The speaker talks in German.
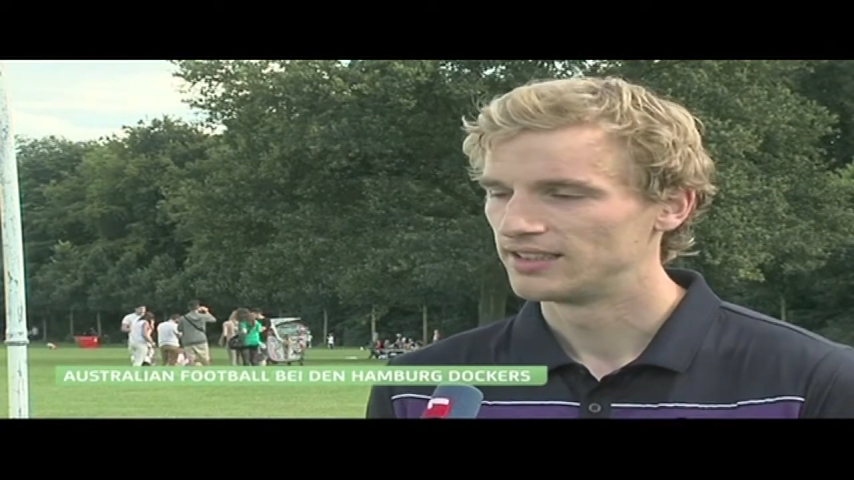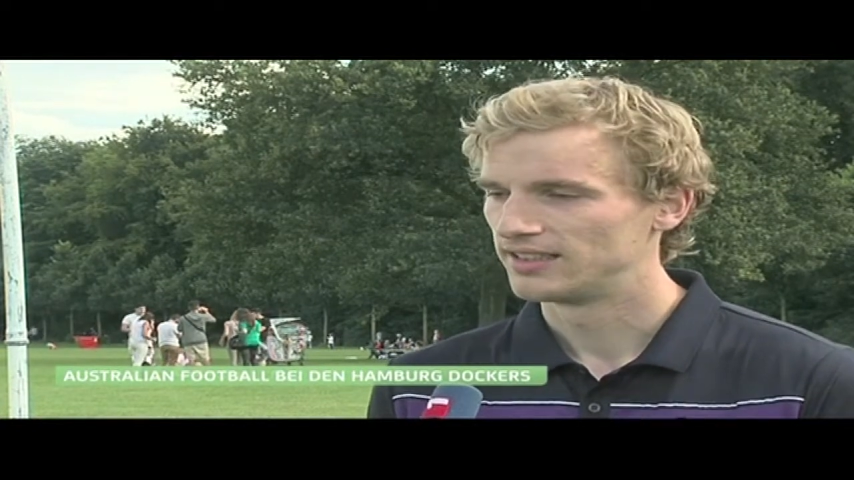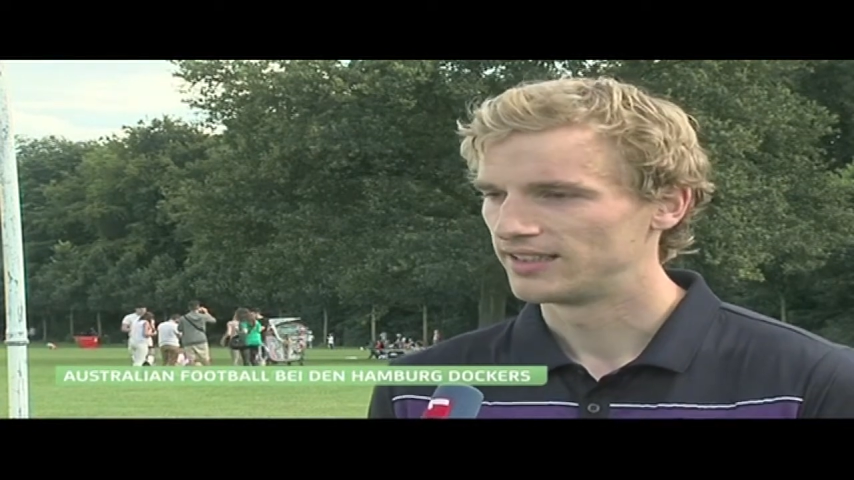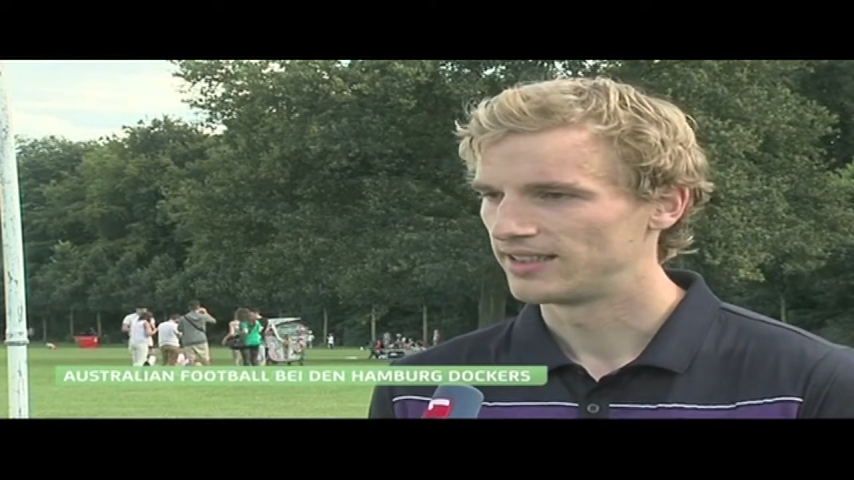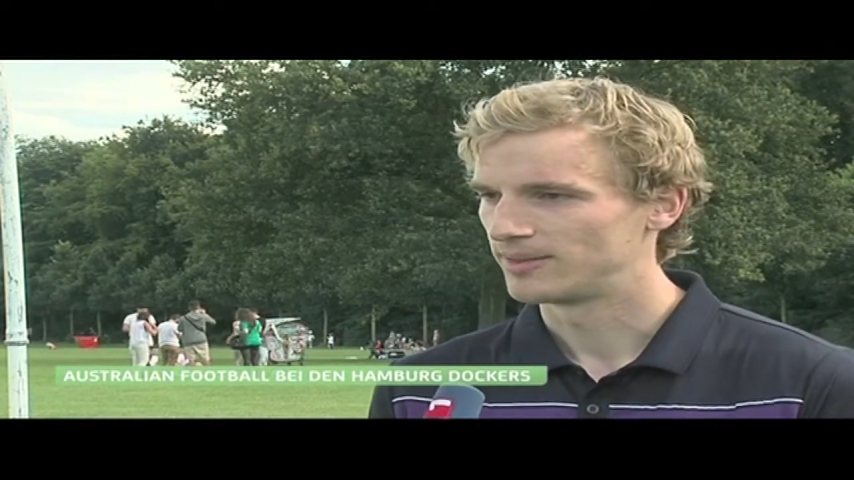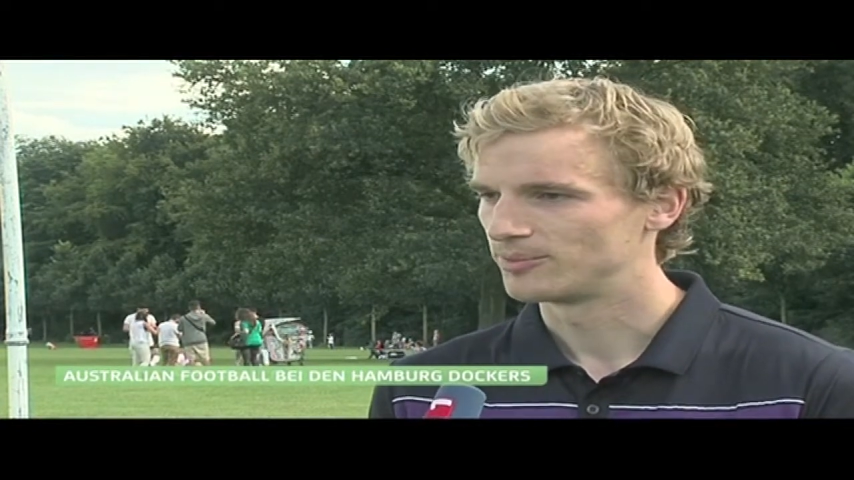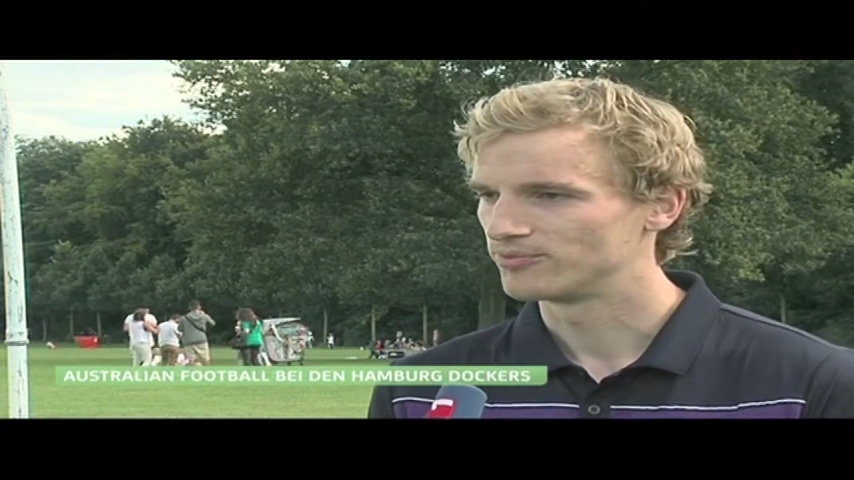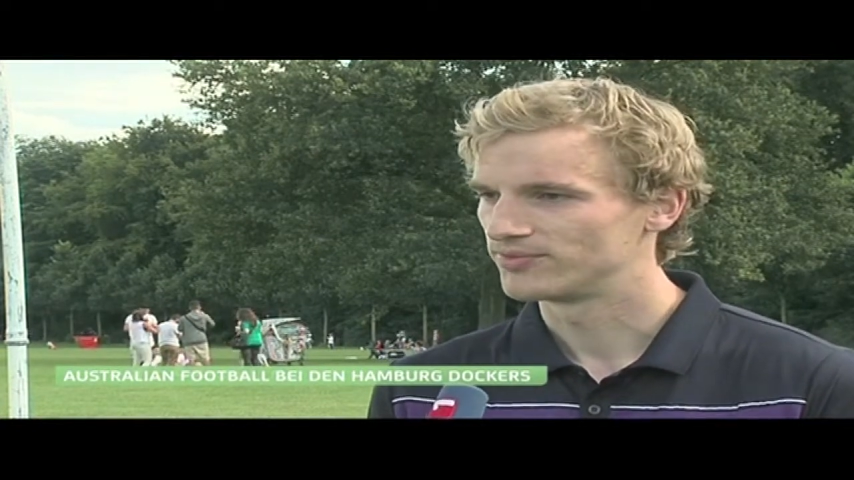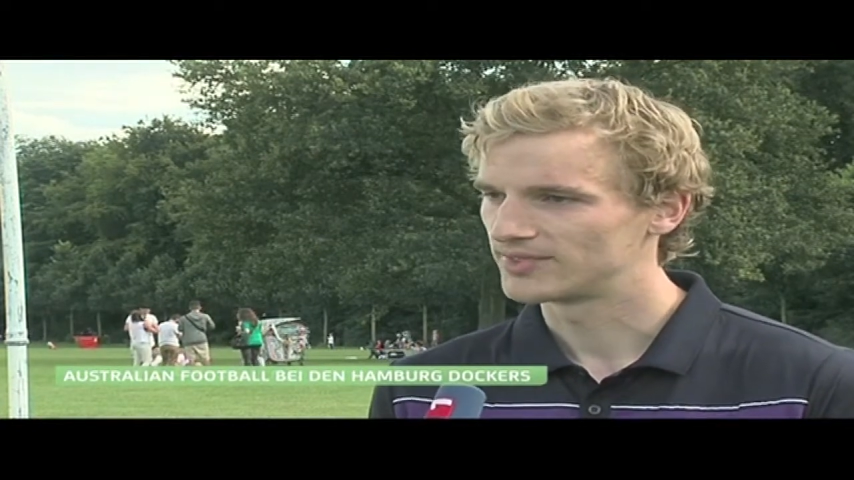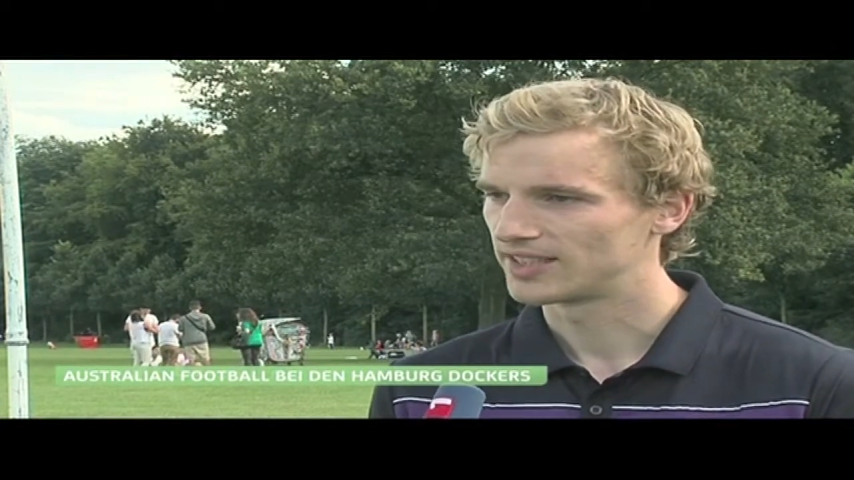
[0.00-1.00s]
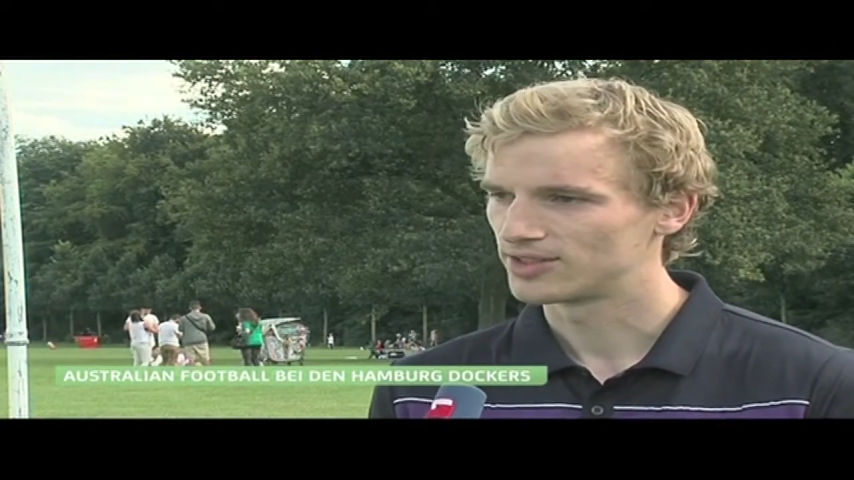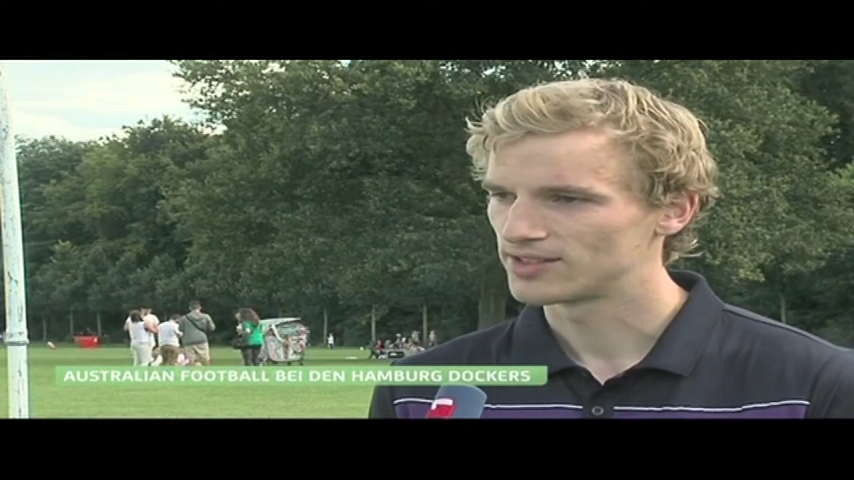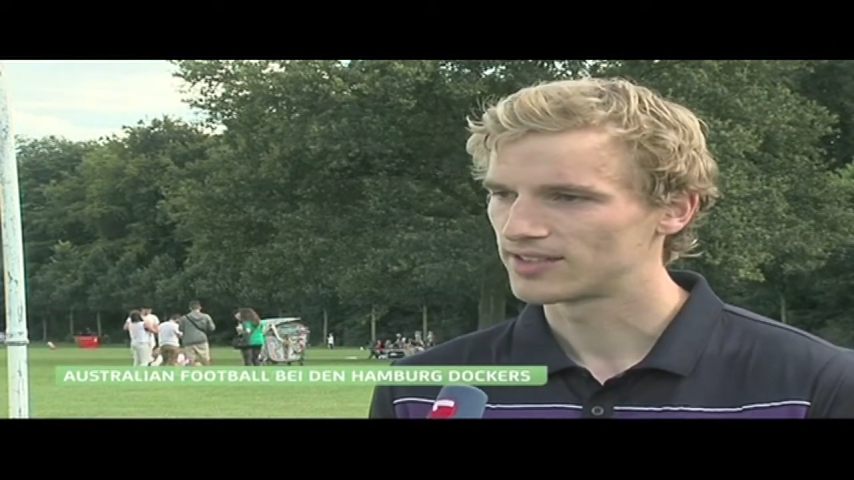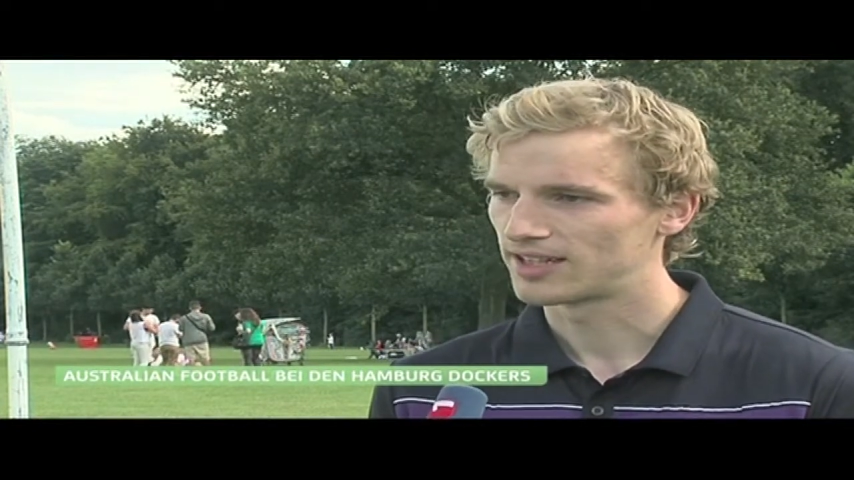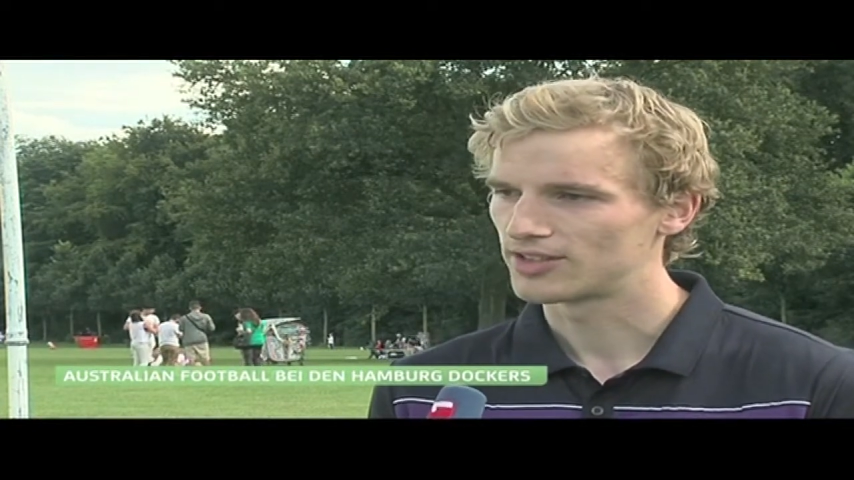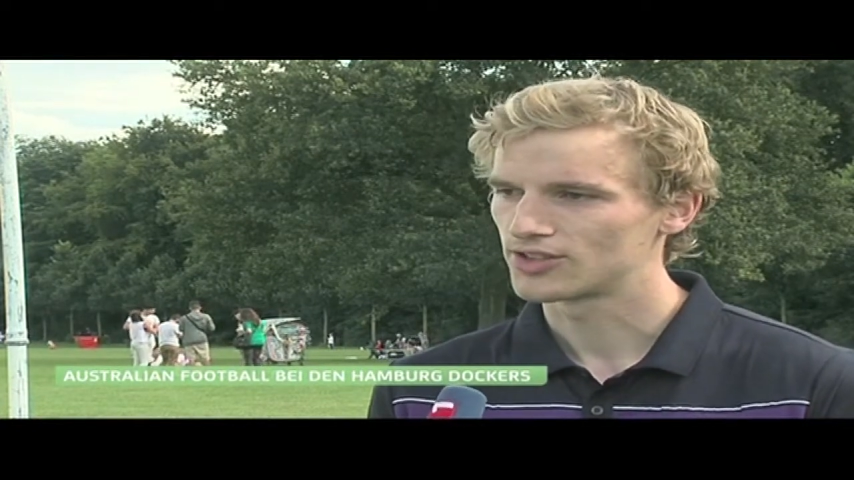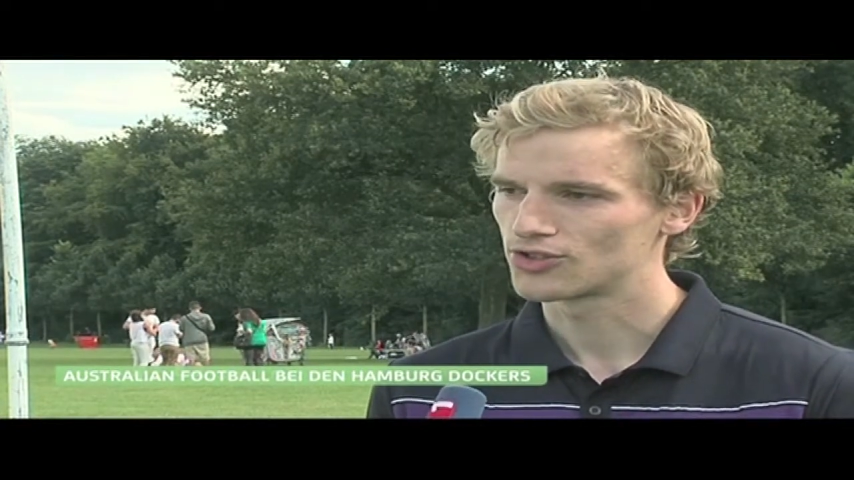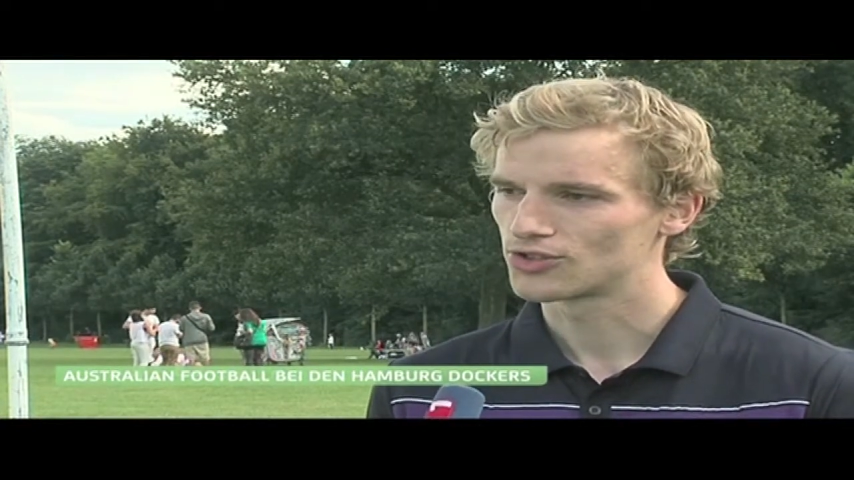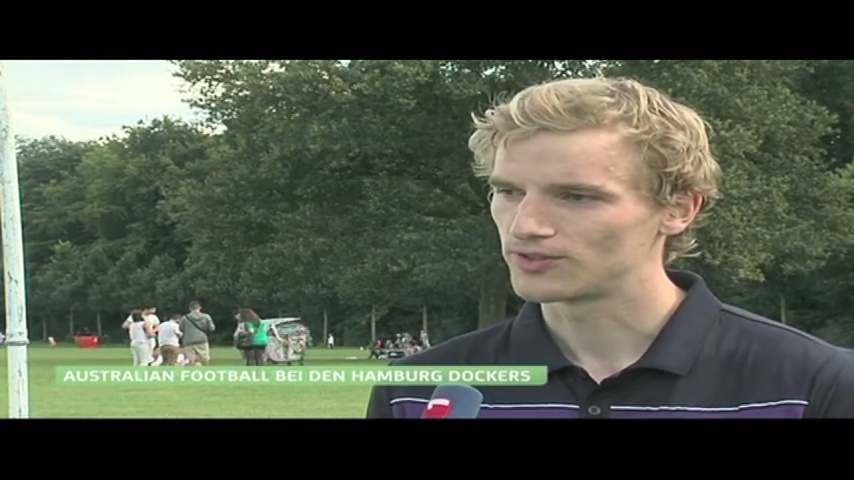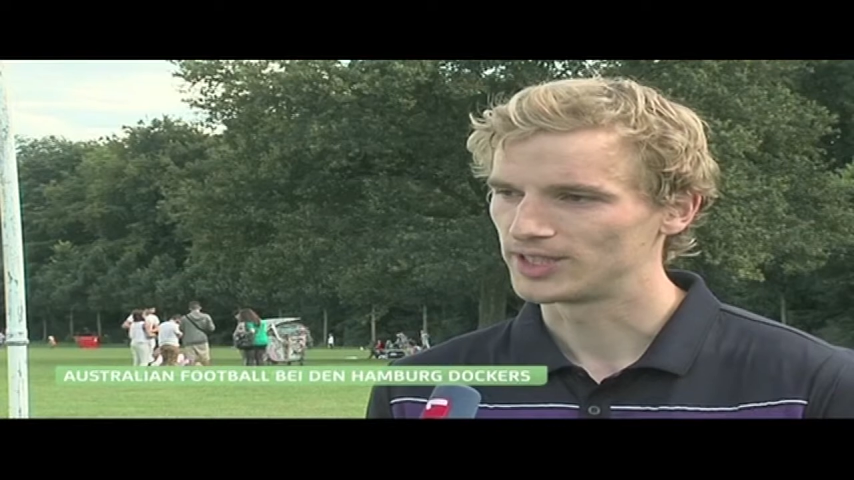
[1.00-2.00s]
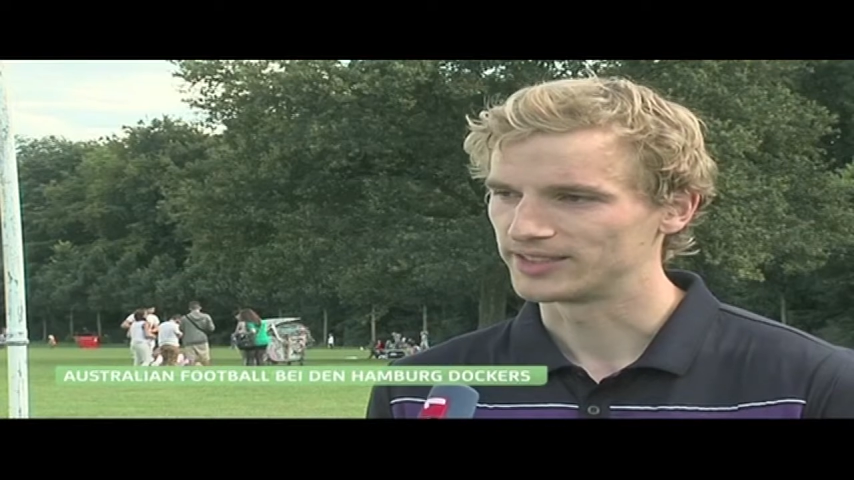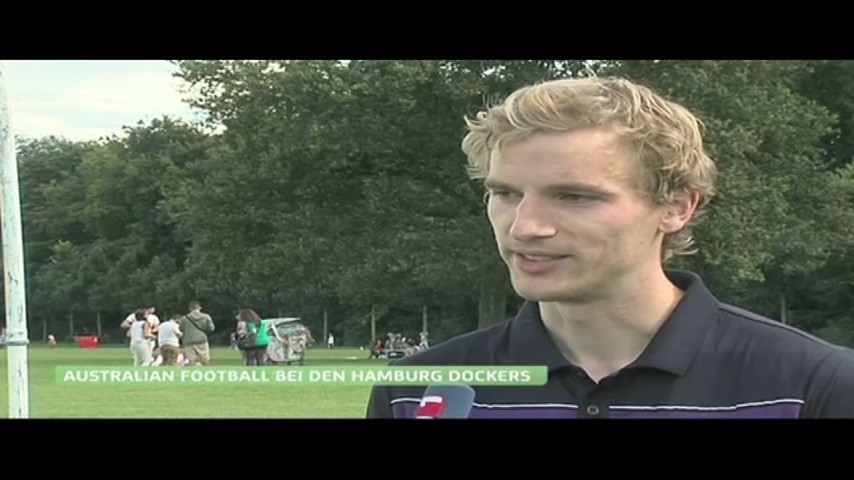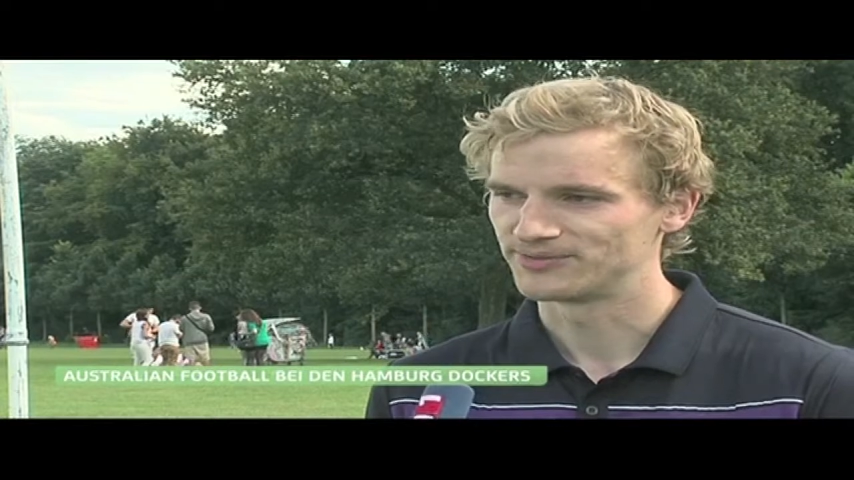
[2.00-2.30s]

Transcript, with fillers: Ähm, da wird es teilweise schon schwierig.